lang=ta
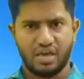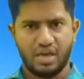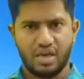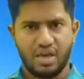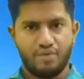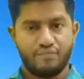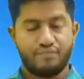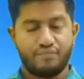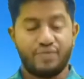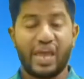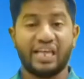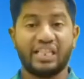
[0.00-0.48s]

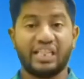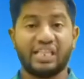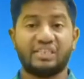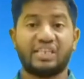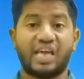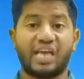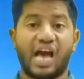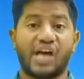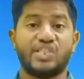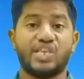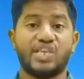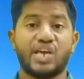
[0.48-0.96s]
வேதத்தை
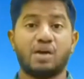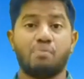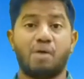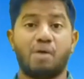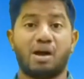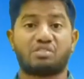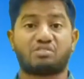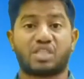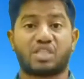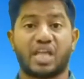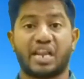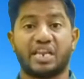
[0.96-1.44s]
அதிகமா
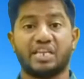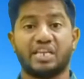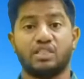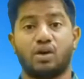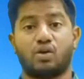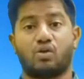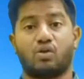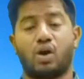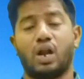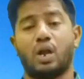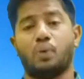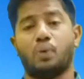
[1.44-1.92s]
தெரிந்து
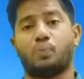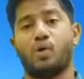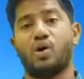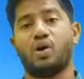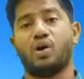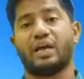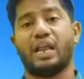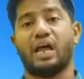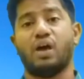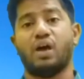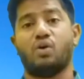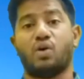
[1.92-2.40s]
கொள்ள
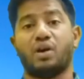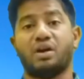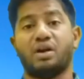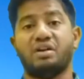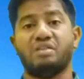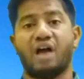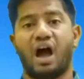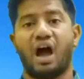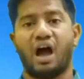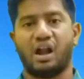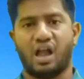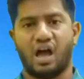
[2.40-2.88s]
போகிற ஒரு
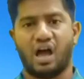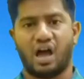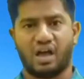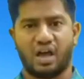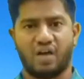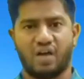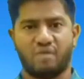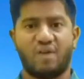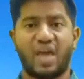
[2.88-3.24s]
நாளாக